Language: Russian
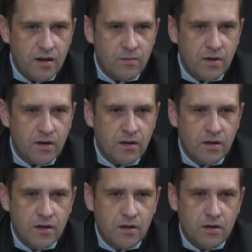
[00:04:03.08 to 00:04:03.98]
либо
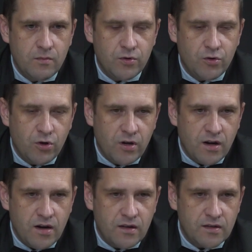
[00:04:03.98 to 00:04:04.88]
прокурор
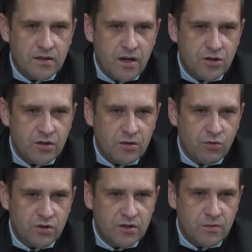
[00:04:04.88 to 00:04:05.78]
АРК, назначенный на
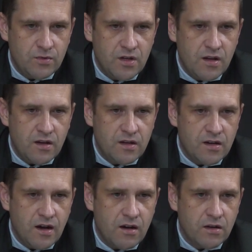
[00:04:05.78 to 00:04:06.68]
должность заместителя
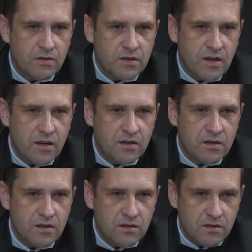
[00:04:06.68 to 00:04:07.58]
генерального, станет,